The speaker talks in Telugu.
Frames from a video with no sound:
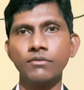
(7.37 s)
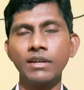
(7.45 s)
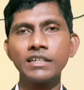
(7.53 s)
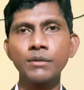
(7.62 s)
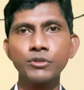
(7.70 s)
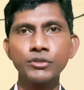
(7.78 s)

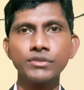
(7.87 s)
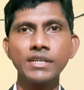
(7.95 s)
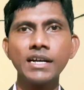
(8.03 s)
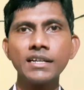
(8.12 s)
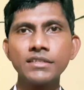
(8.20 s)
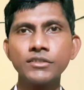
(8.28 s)
వెల్కమ్ టు
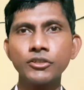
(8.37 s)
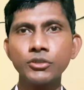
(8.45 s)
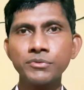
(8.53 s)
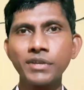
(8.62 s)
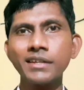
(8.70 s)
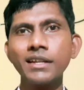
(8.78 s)
జేఆర్ఎస్
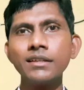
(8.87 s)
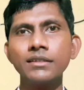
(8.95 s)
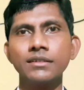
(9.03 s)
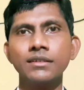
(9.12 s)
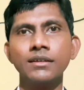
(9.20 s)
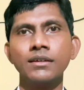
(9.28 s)
యూట్యూబ్ ఛానల్
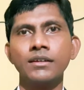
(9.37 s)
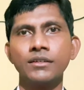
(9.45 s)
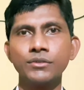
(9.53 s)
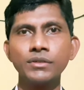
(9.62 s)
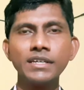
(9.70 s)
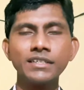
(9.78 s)

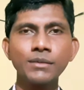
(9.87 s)
టుడే